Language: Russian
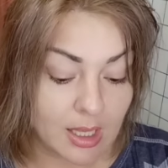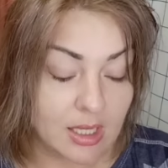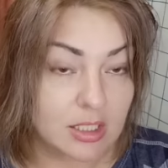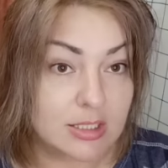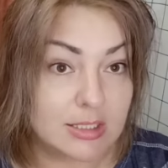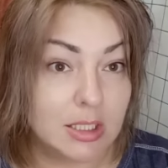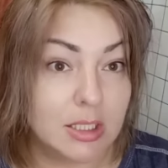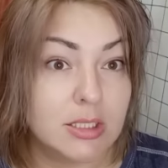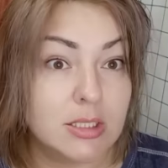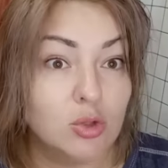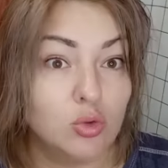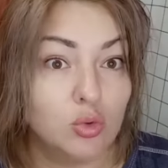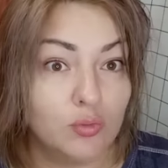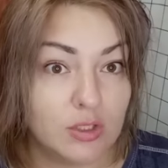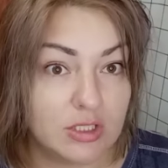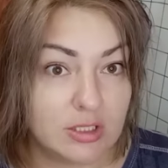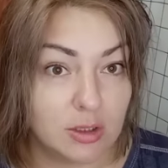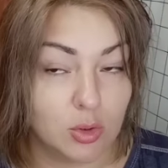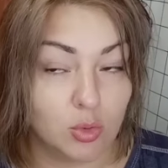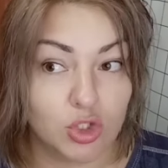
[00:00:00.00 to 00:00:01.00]
Здесь не
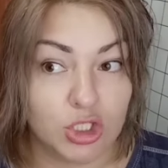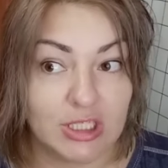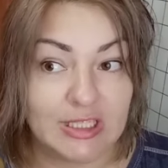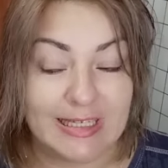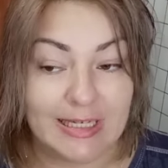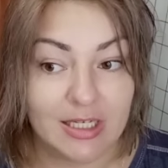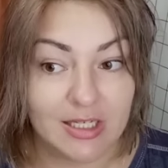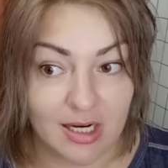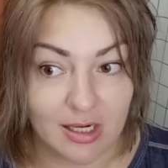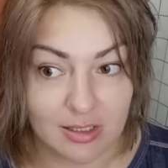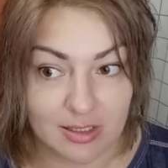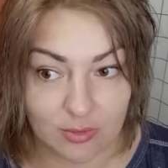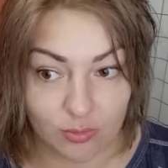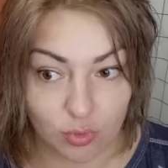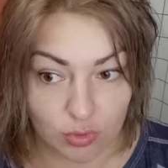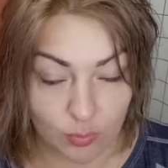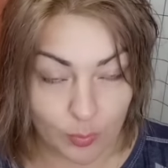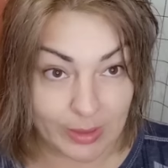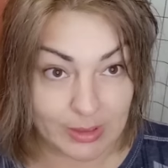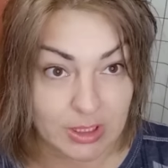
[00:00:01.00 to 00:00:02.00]
увидела, уже три раза
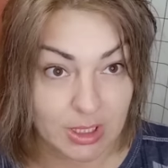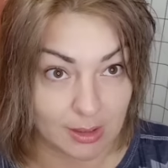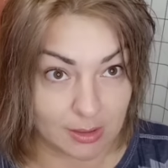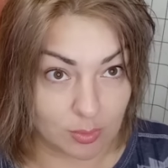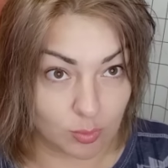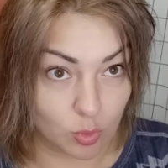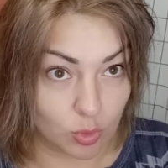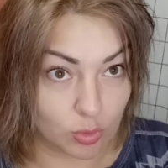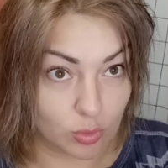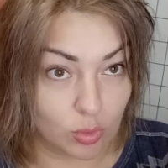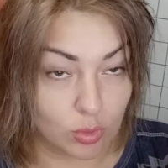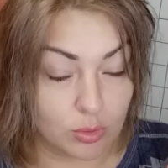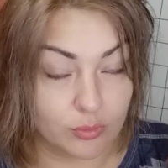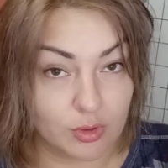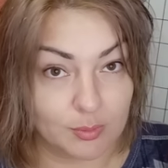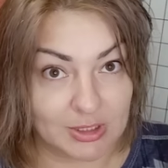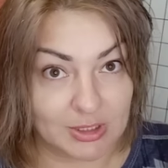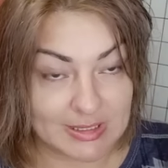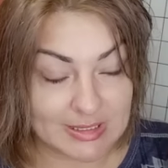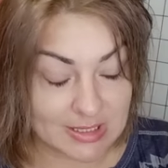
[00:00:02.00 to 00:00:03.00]
вот подряд мою голову
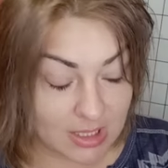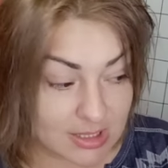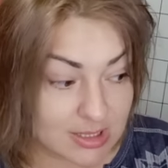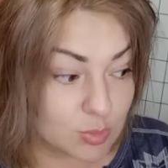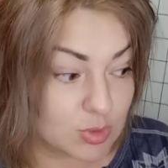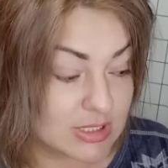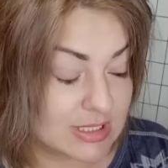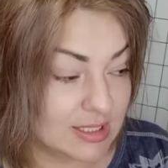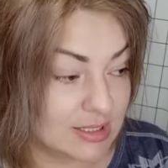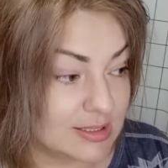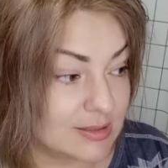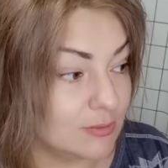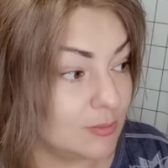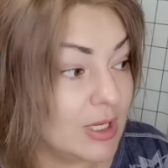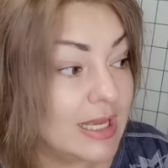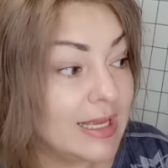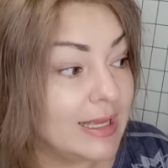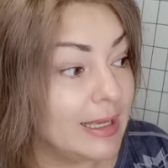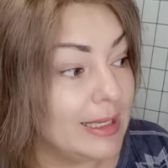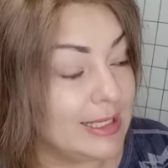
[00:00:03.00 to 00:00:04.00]
именно с этими
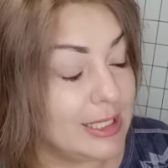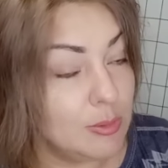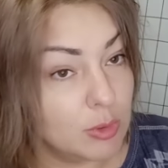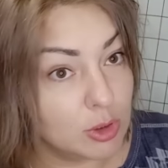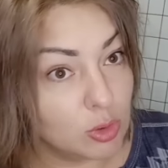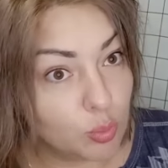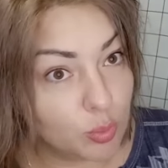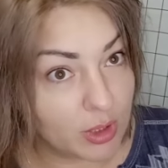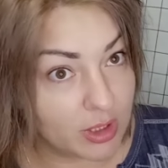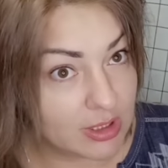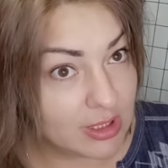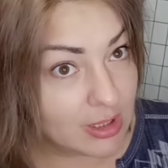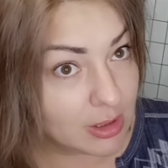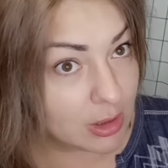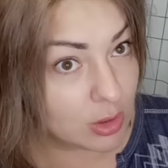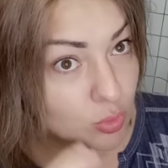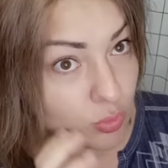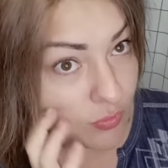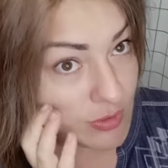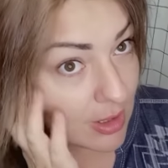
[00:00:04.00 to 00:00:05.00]
средствами, именно
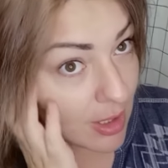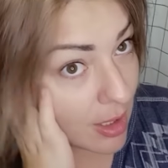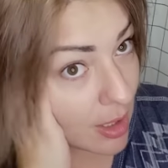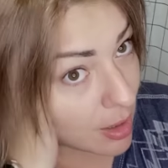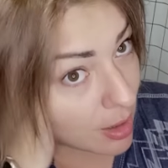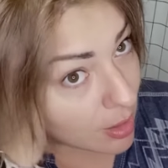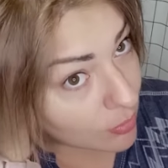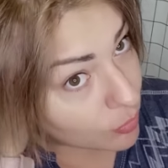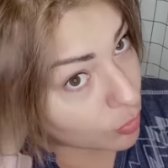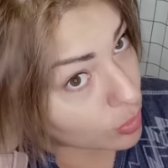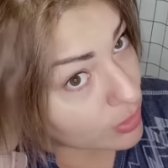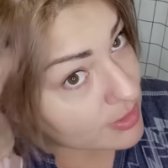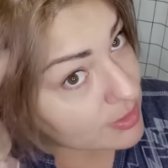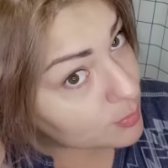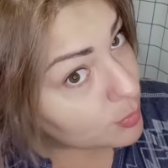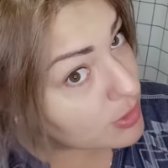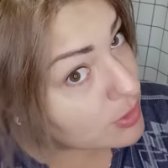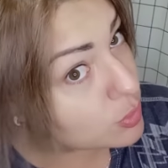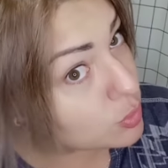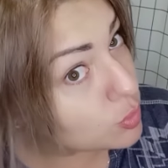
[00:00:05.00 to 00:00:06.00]
уплотнение не увидела. Волос
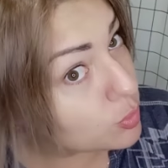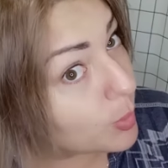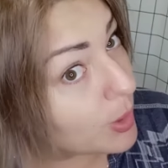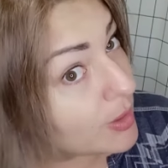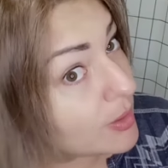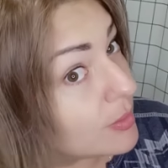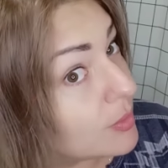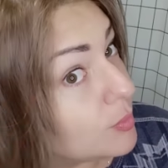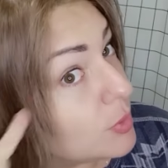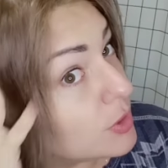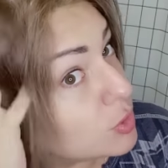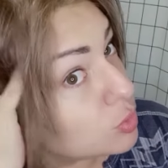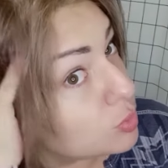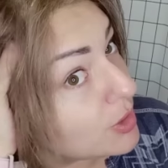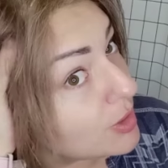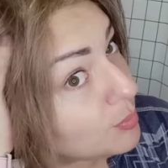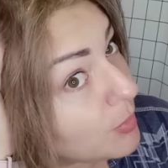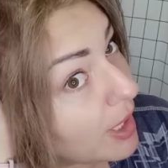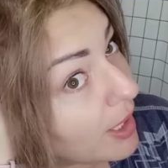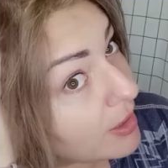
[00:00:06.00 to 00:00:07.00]
безумно,
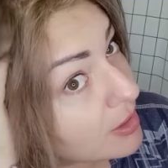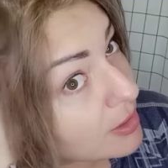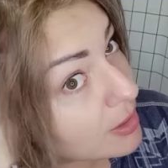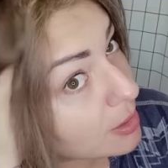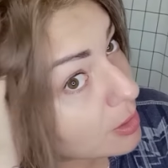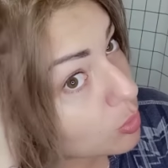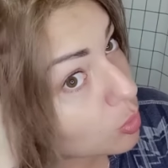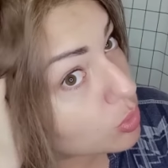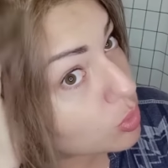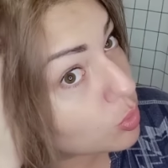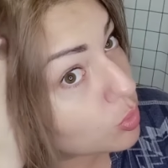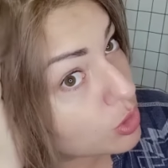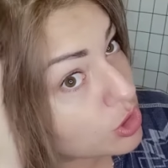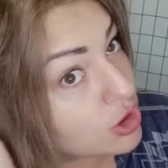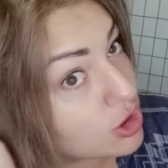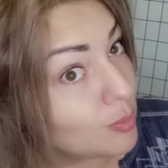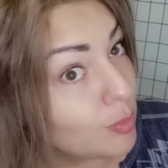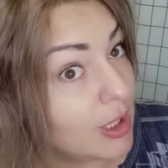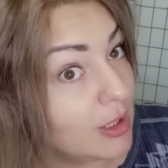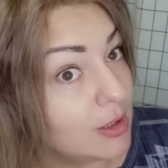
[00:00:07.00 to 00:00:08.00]
безумно мягкий, он
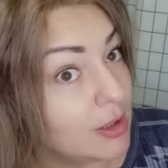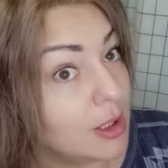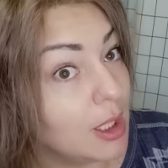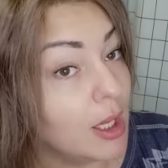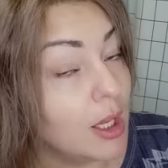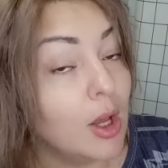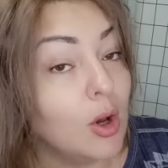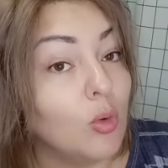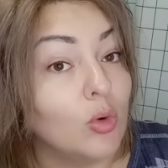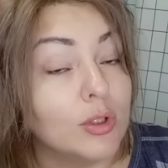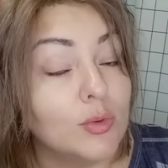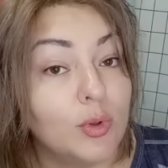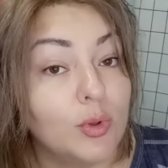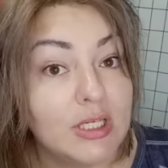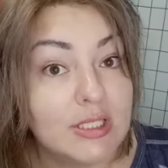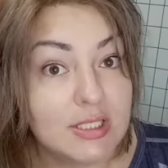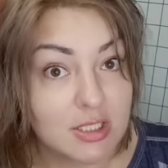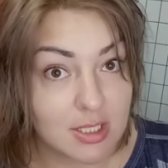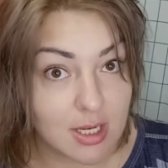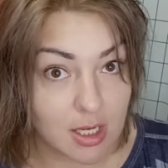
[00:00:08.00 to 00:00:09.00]
очень мягкий, он
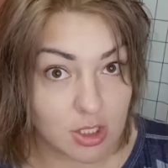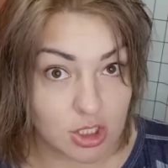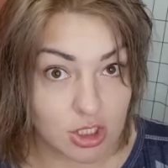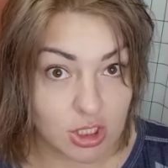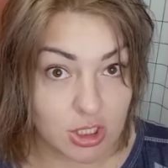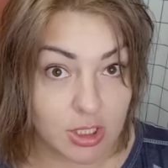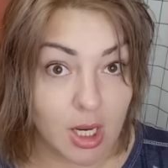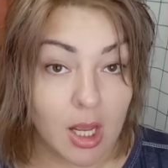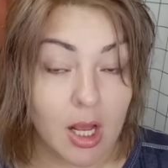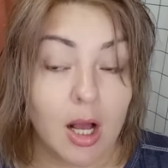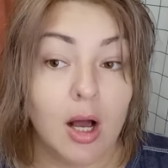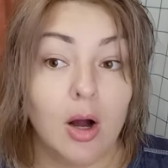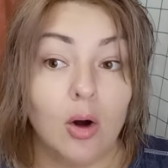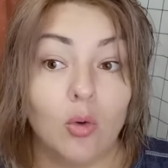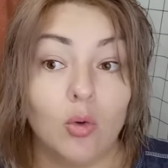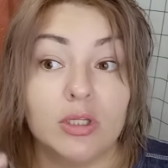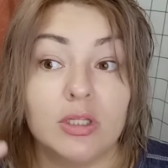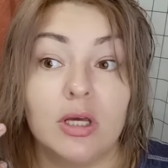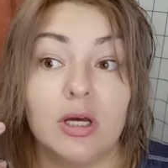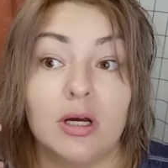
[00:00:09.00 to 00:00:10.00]
блестящий,
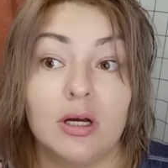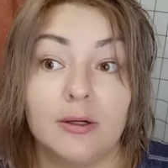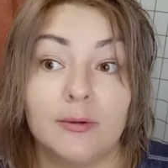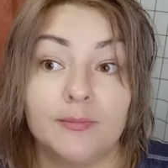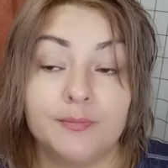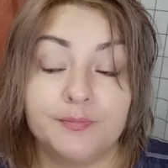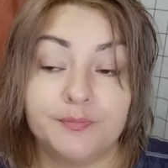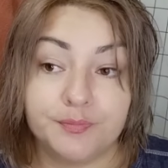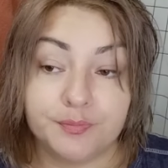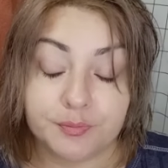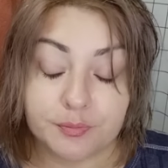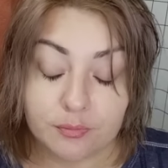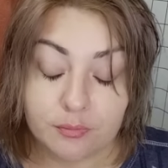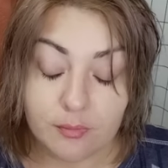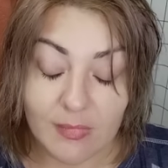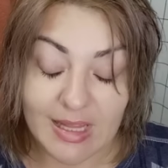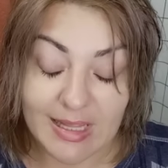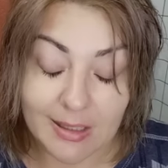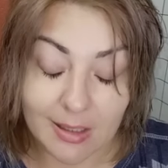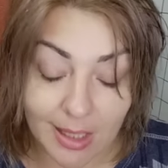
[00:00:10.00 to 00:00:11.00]
он... Э,
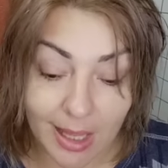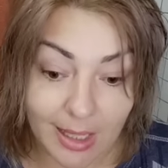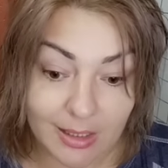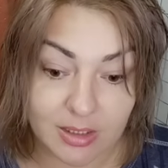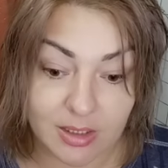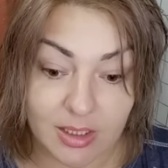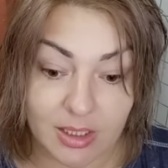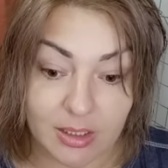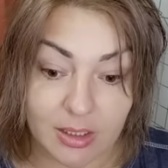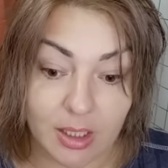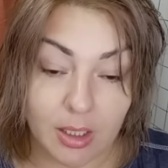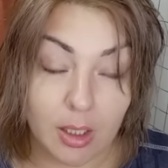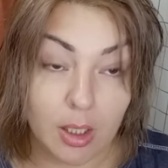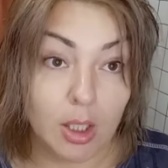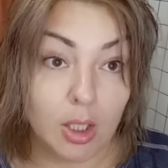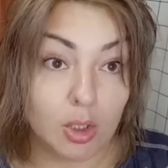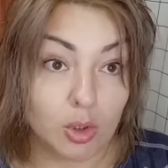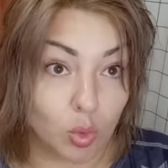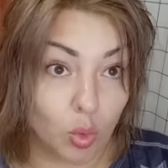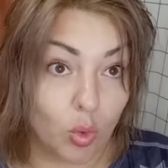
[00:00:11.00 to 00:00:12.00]
гладкий.
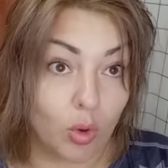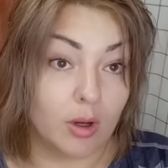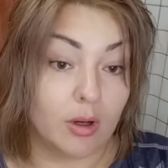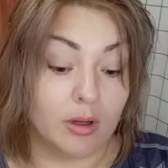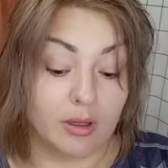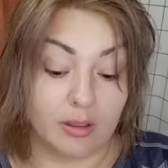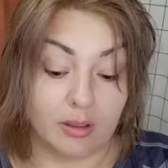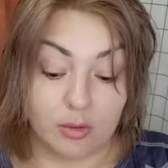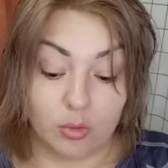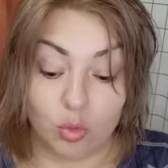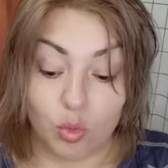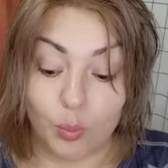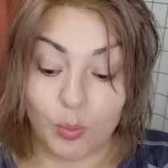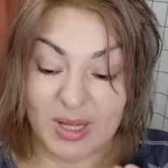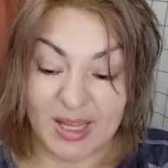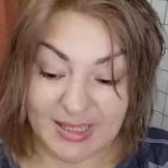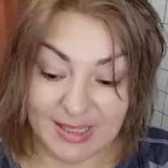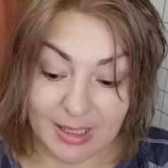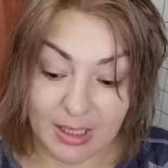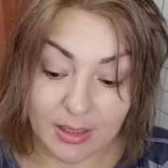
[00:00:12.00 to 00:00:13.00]
Но а,
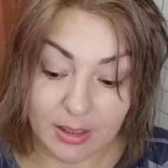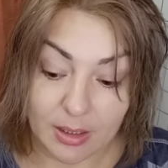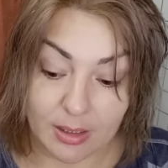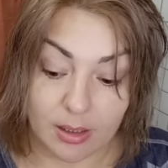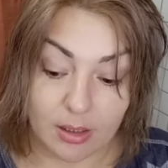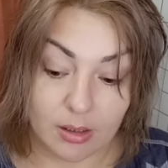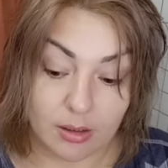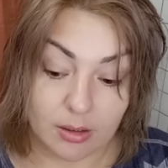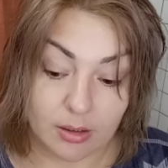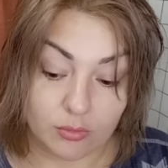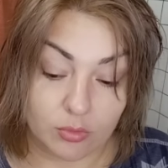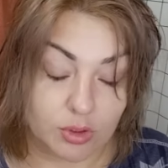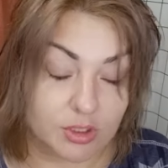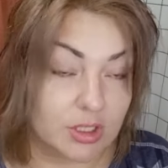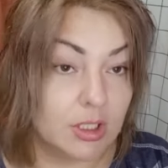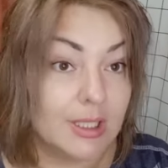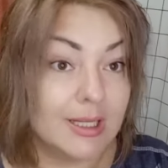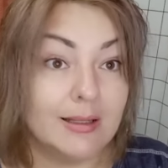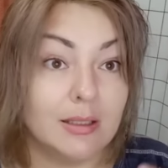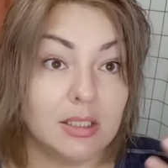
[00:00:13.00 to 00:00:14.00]
уплотнения вот,
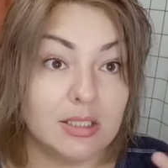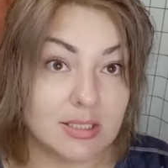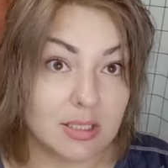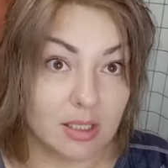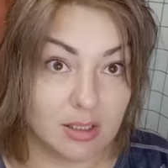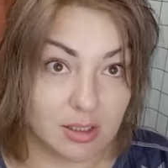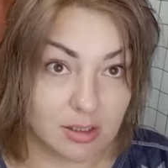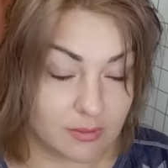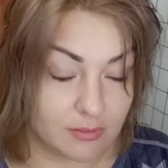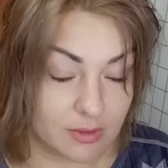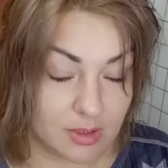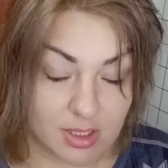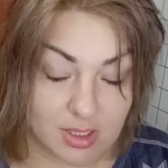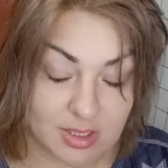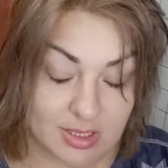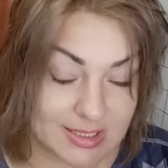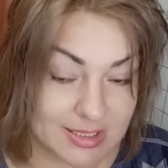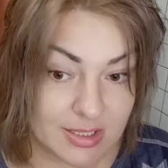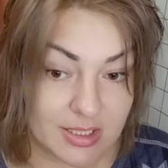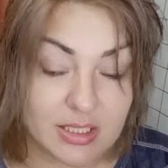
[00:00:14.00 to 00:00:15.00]
и
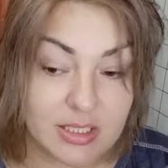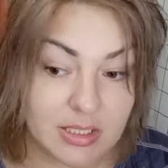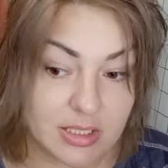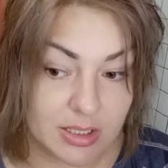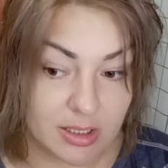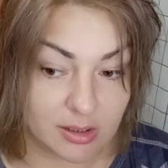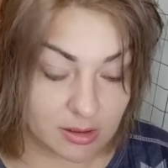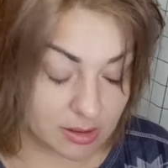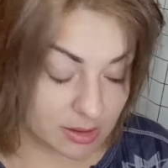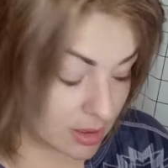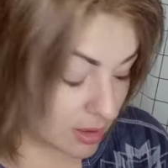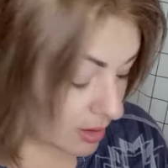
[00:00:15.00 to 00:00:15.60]
кондиционирования здесь нет.